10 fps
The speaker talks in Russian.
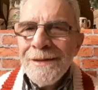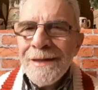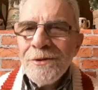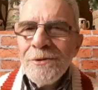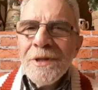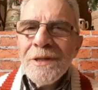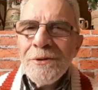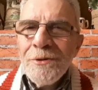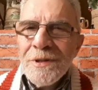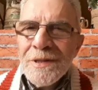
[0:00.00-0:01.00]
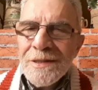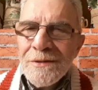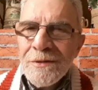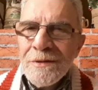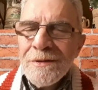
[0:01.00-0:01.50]
которые
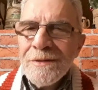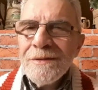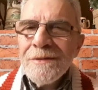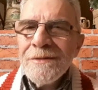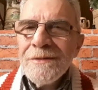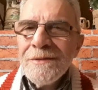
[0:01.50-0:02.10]
находятся вот э,